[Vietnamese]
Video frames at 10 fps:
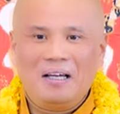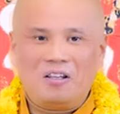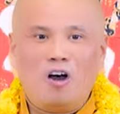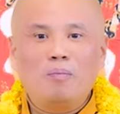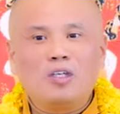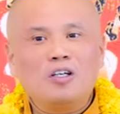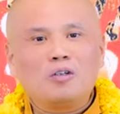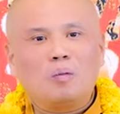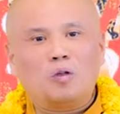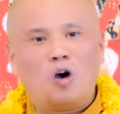Thì hôm trước
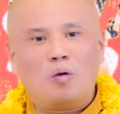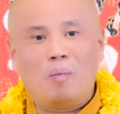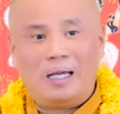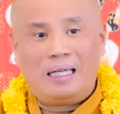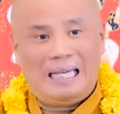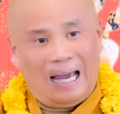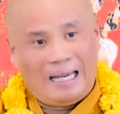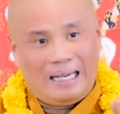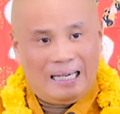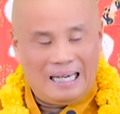chúng tôi bị
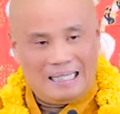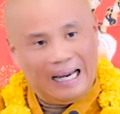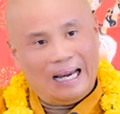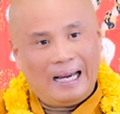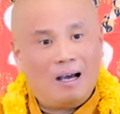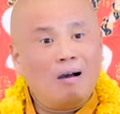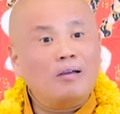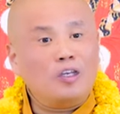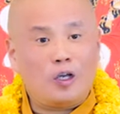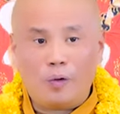chạy cái xe
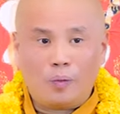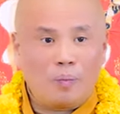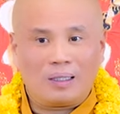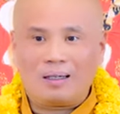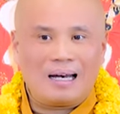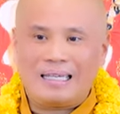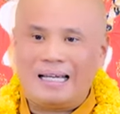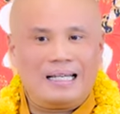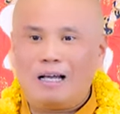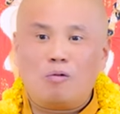hơi nhiều, mà thực ra
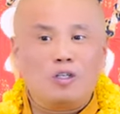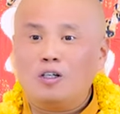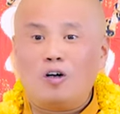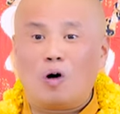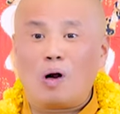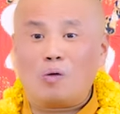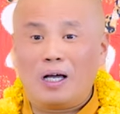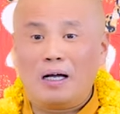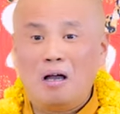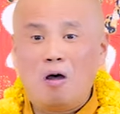chạy xe cũng chưa đến nỗi đau
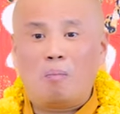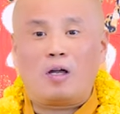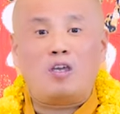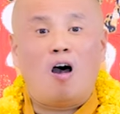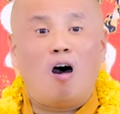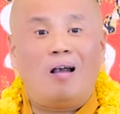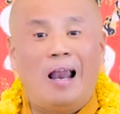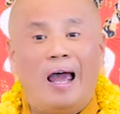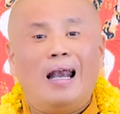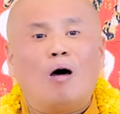chân, mà do
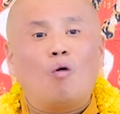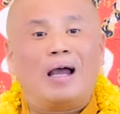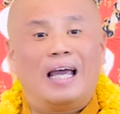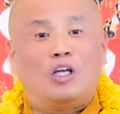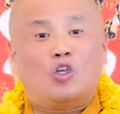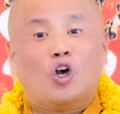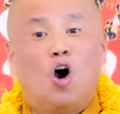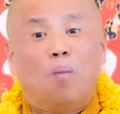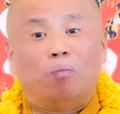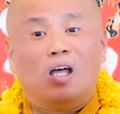lễ lâu ngày
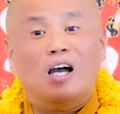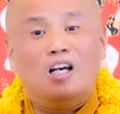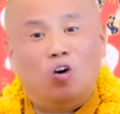chồm tới